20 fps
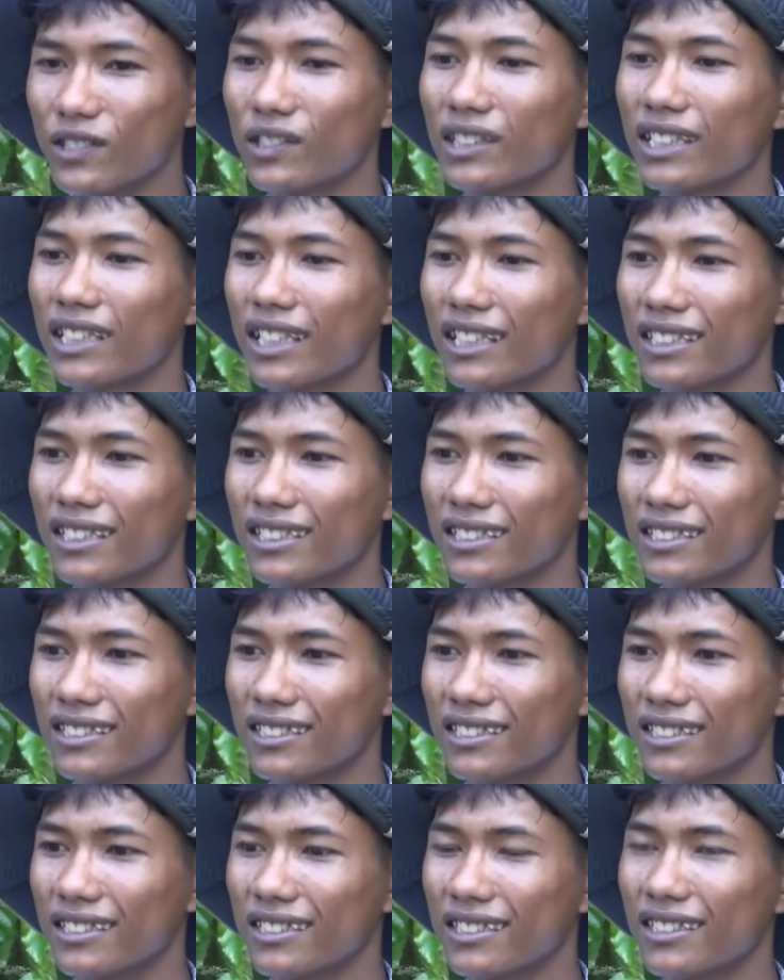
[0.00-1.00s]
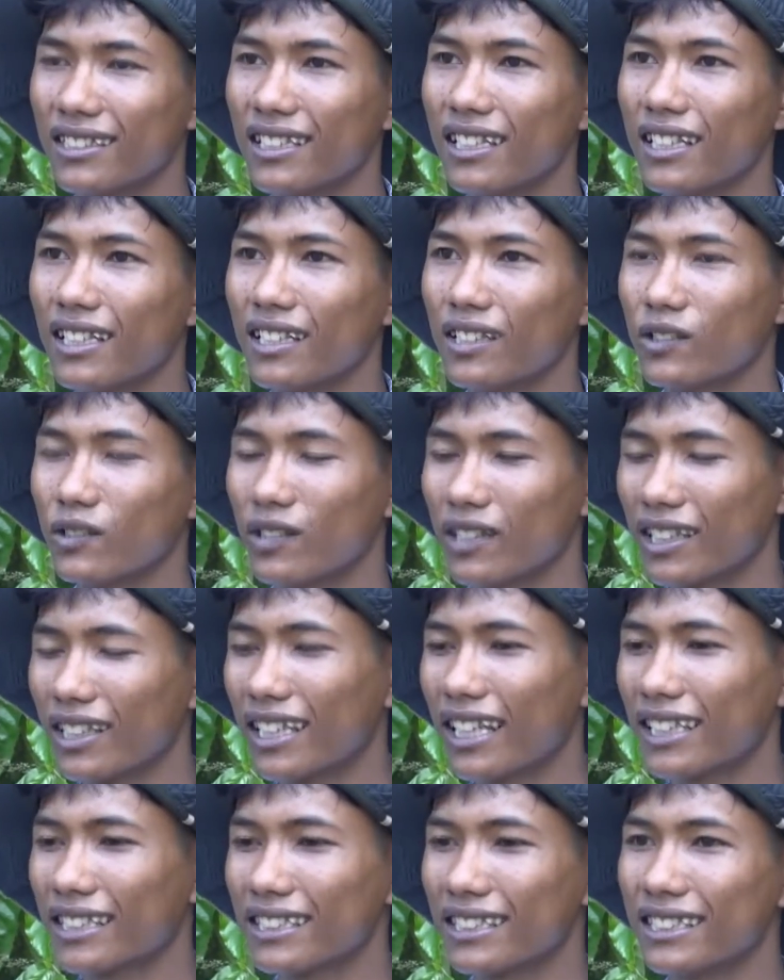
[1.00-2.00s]
số tiền của Ngân
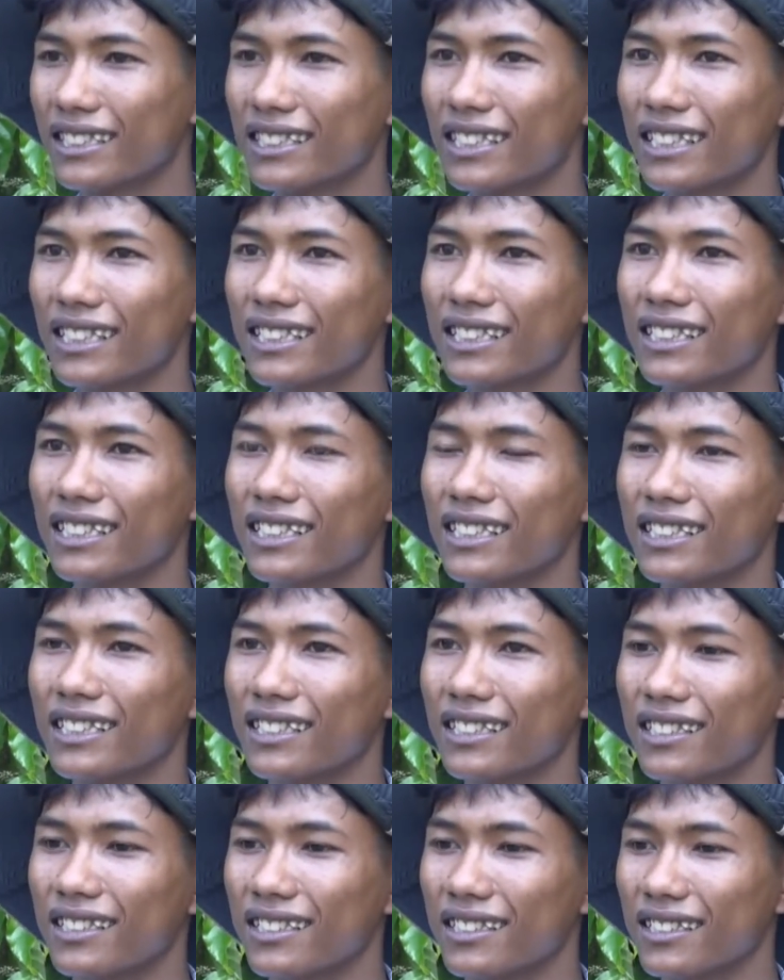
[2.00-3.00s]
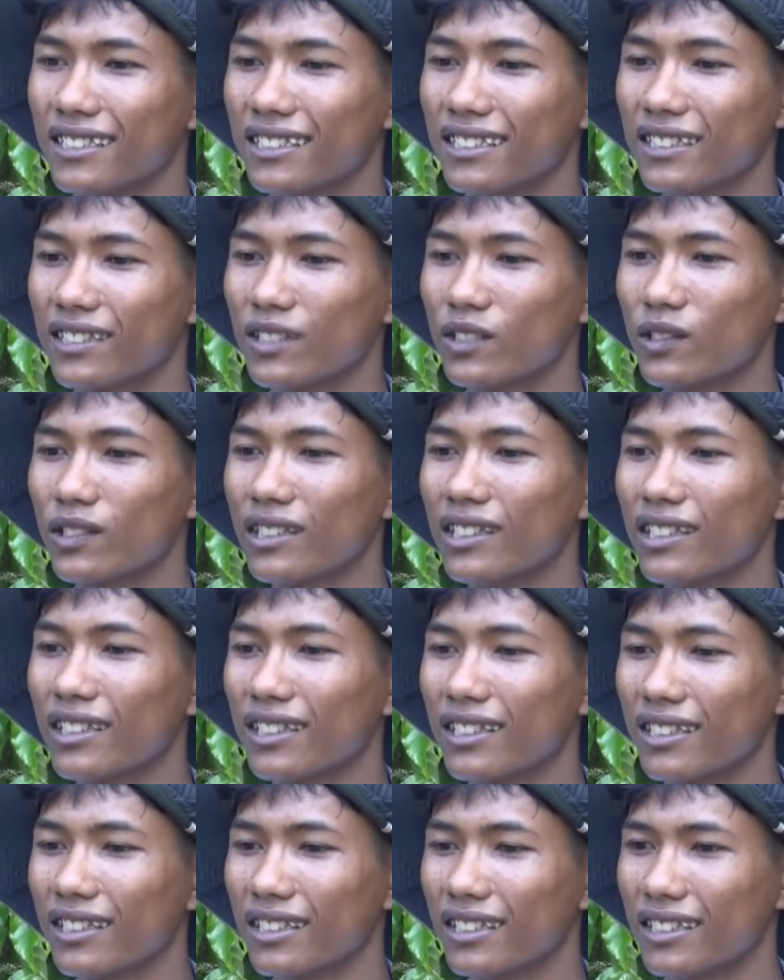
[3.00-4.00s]
hàng Chính sách thì tôi được
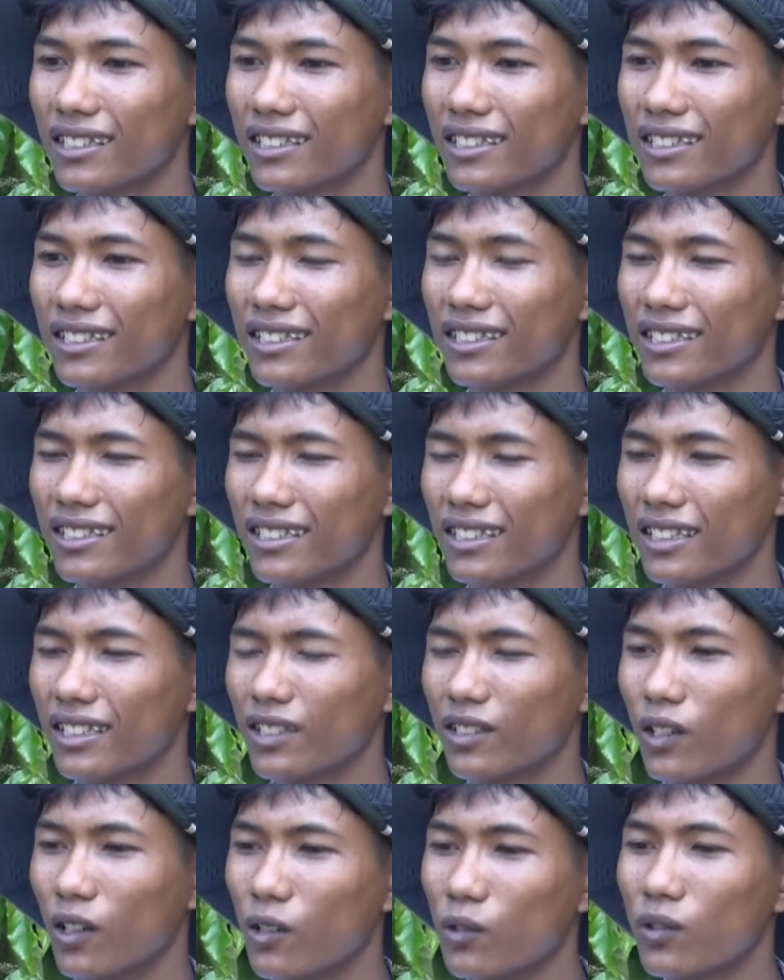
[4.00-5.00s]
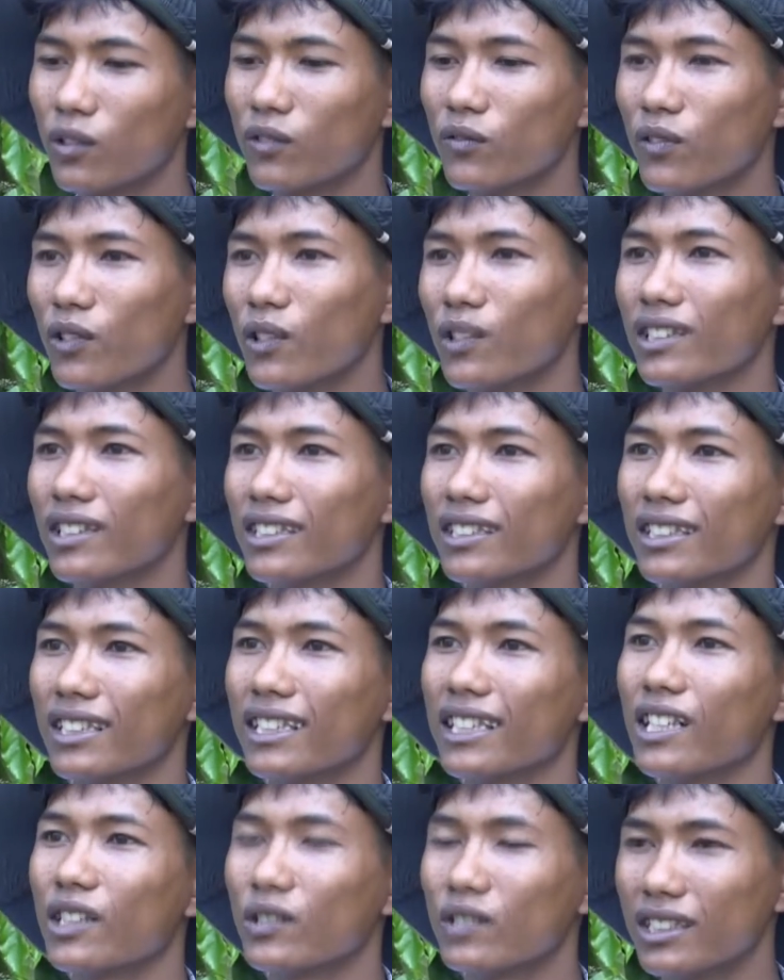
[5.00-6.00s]
có nguồn vốn
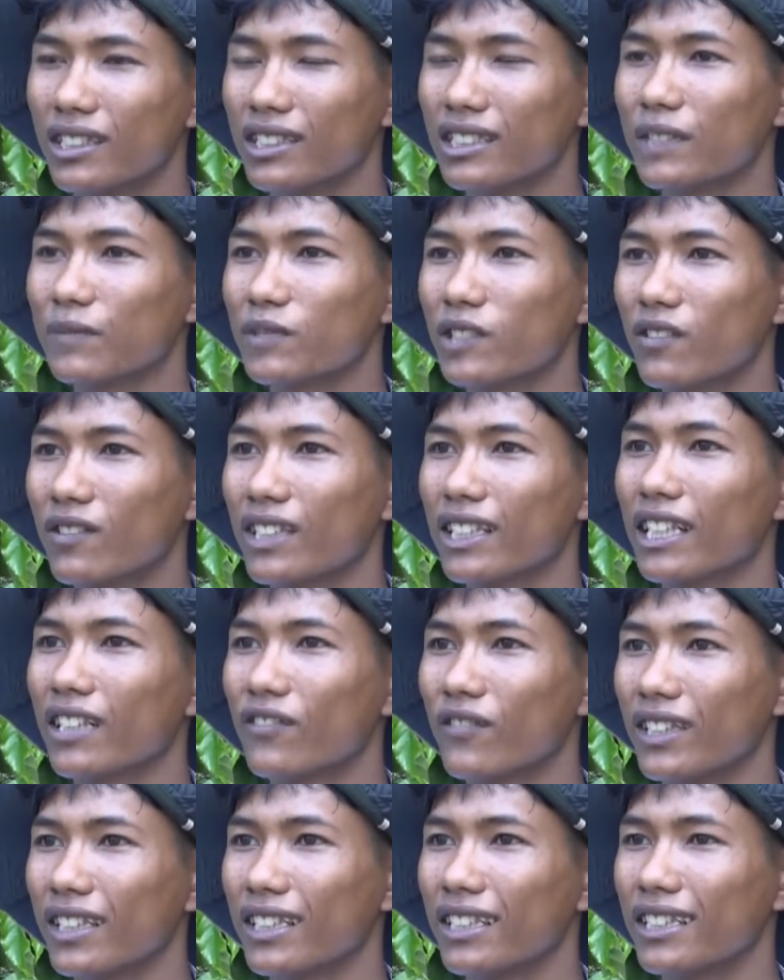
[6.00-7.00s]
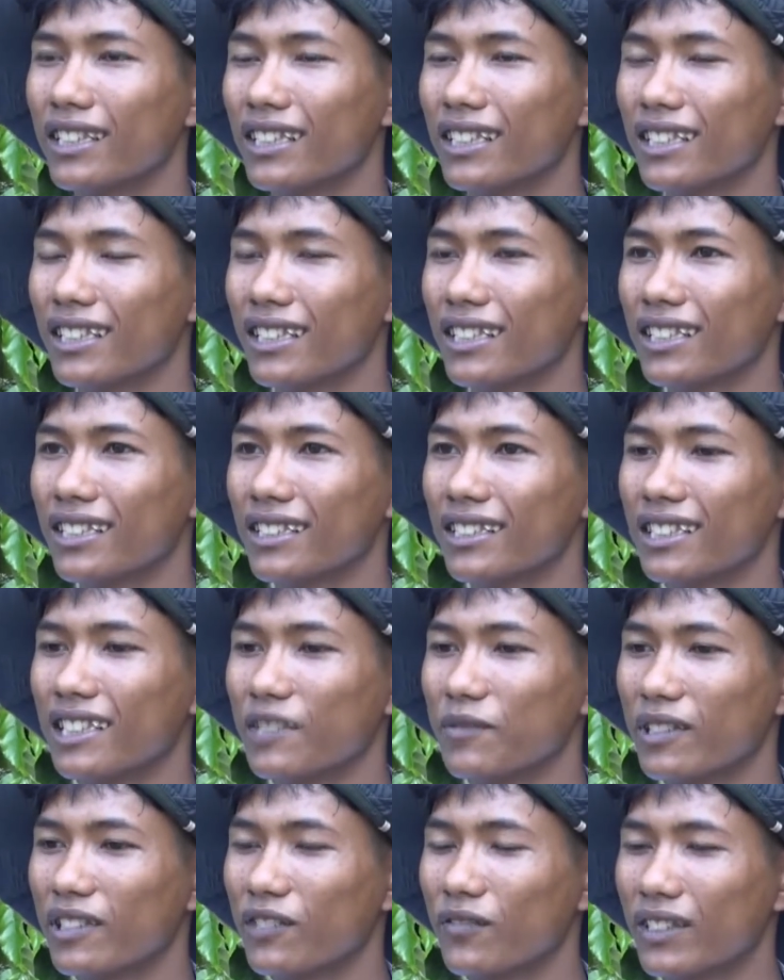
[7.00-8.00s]
để đầu tư chăm sóc cây cà phê
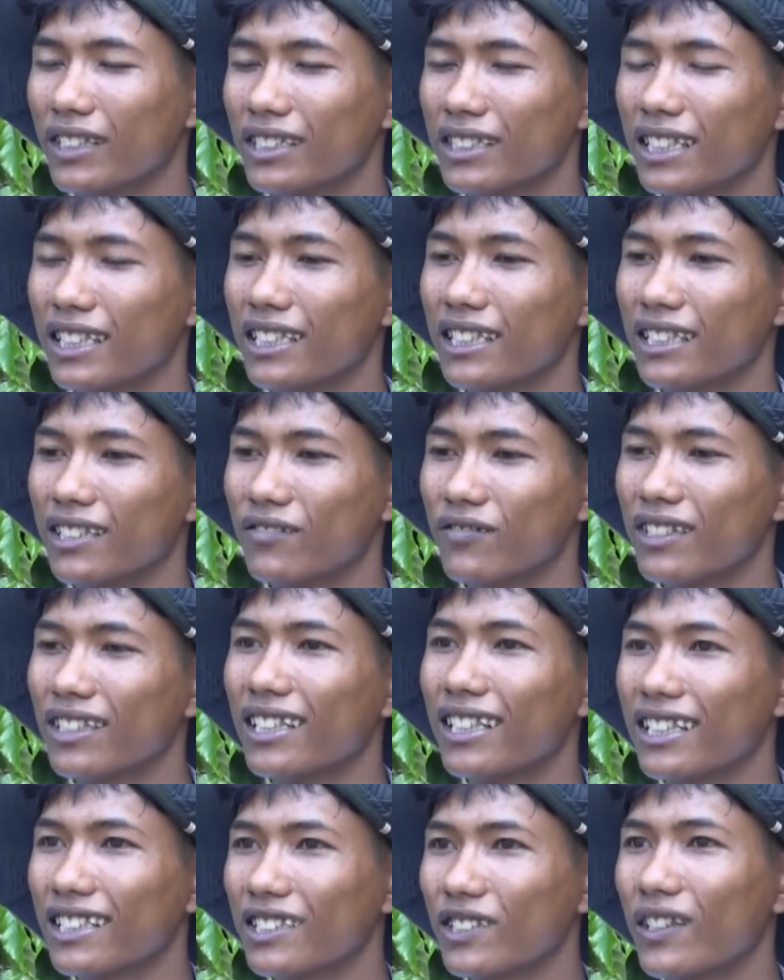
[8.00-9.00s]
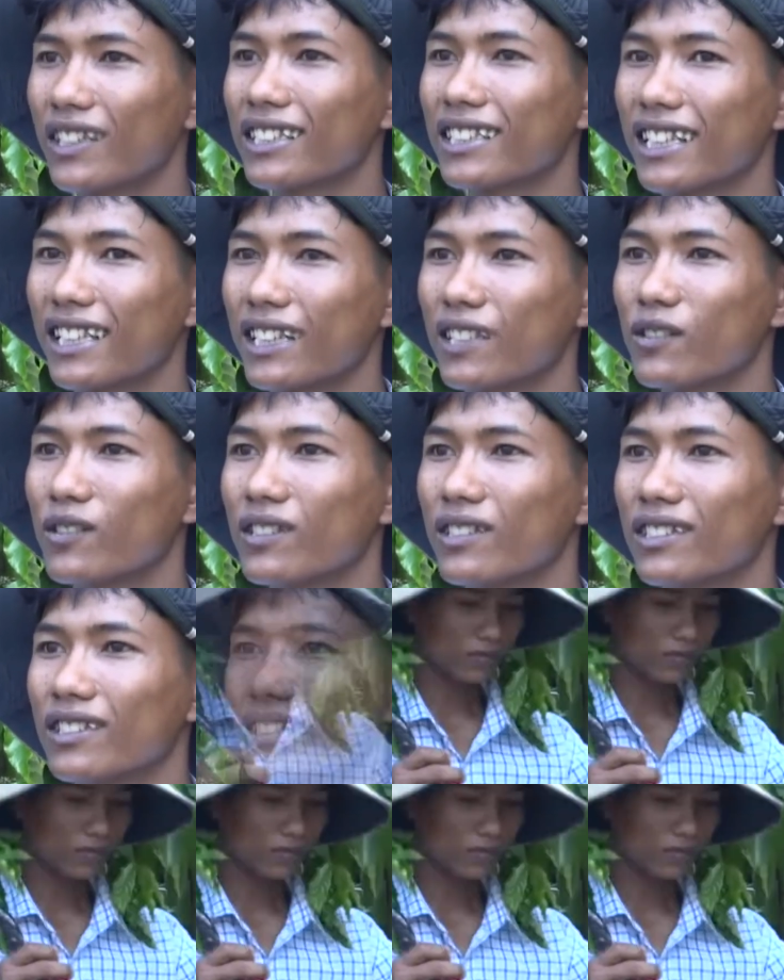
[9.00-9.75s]
để mà nó phát triển vươn lên thoát nghèo.